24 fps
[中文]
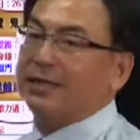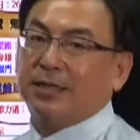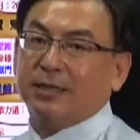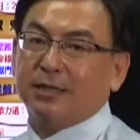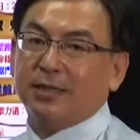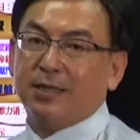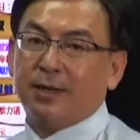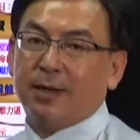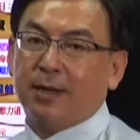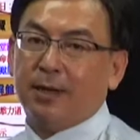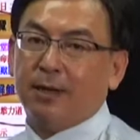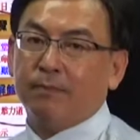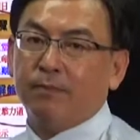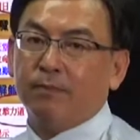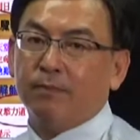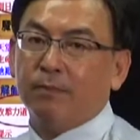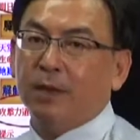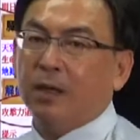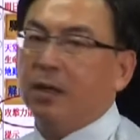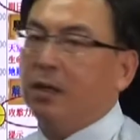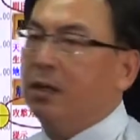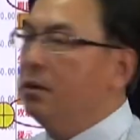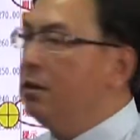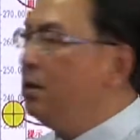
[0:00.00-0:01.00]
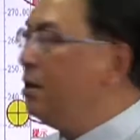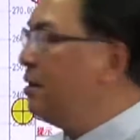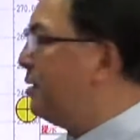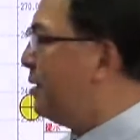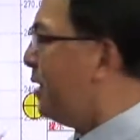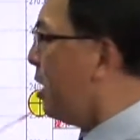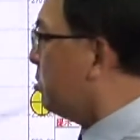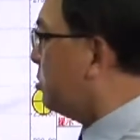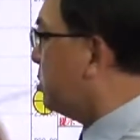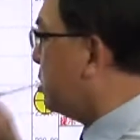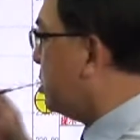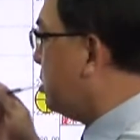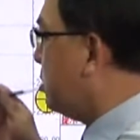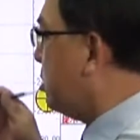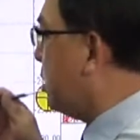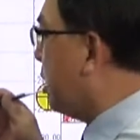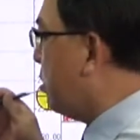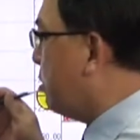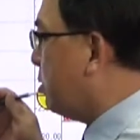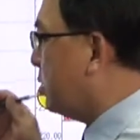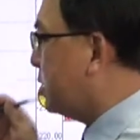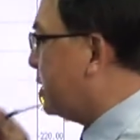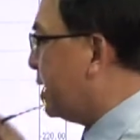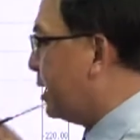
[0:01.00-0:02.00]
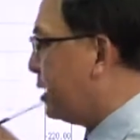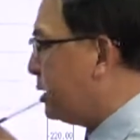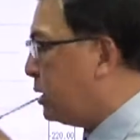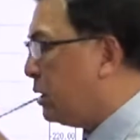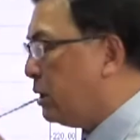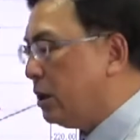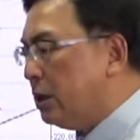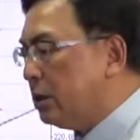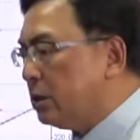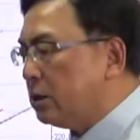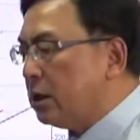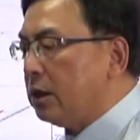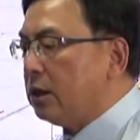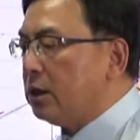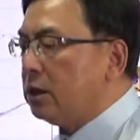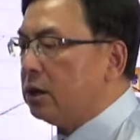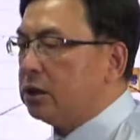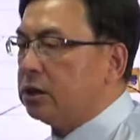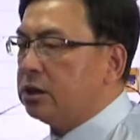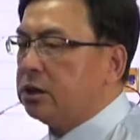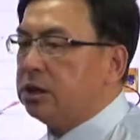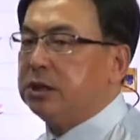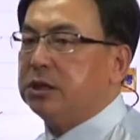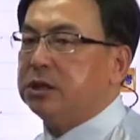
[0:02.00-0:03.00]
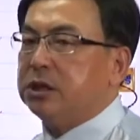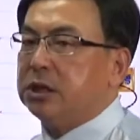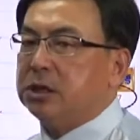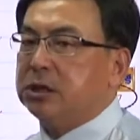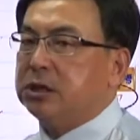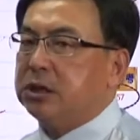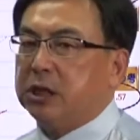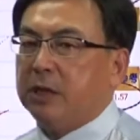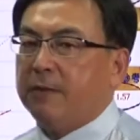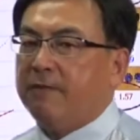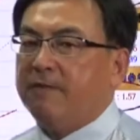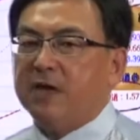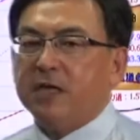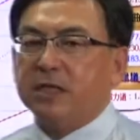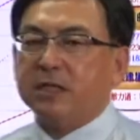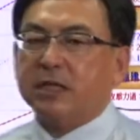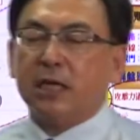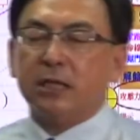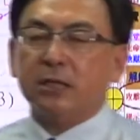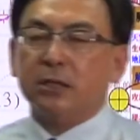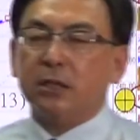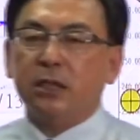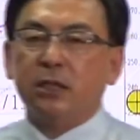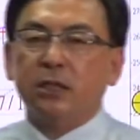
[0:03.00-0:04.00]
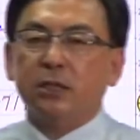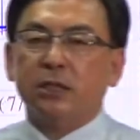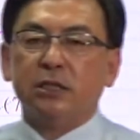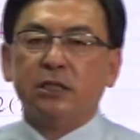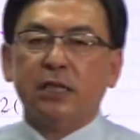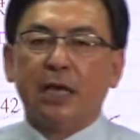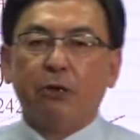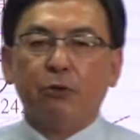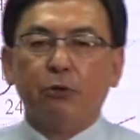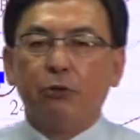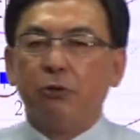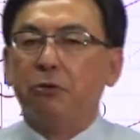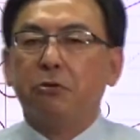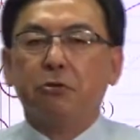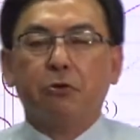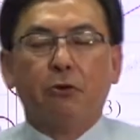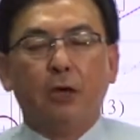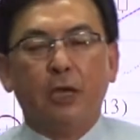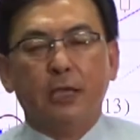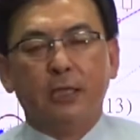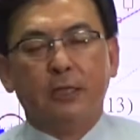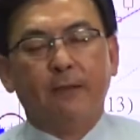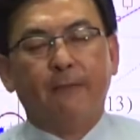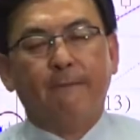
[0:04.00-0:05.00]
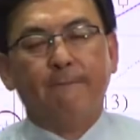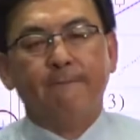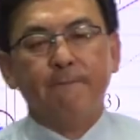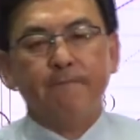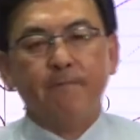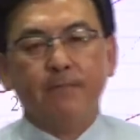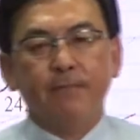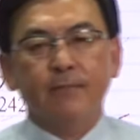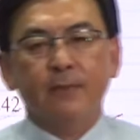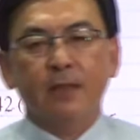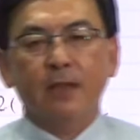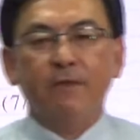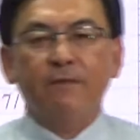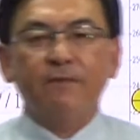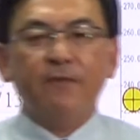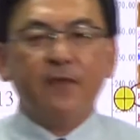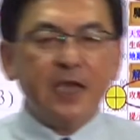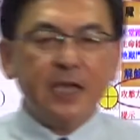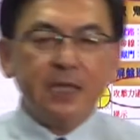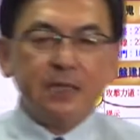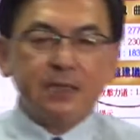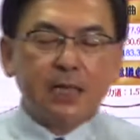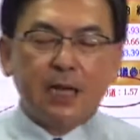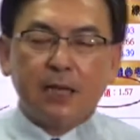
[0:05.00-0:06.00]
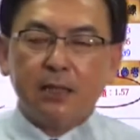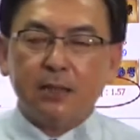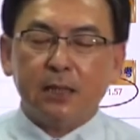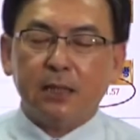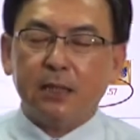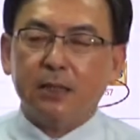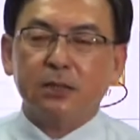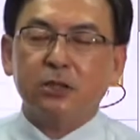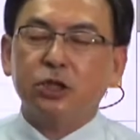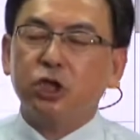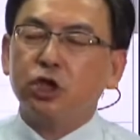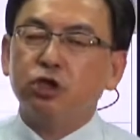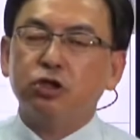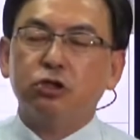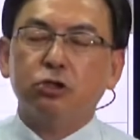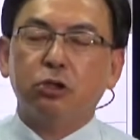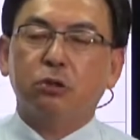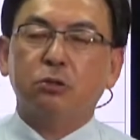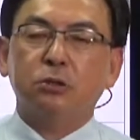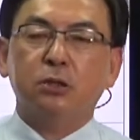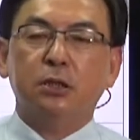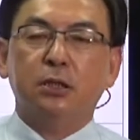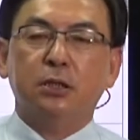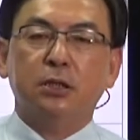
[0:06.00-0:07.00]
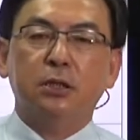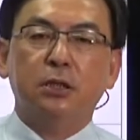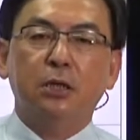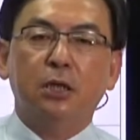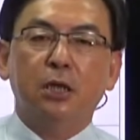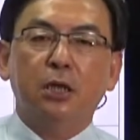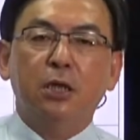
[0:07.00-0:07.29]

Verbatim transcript: 涨上来，你到今天，我相信你的一个心情是非常的一个这样愉快的，非常的一个轻松的。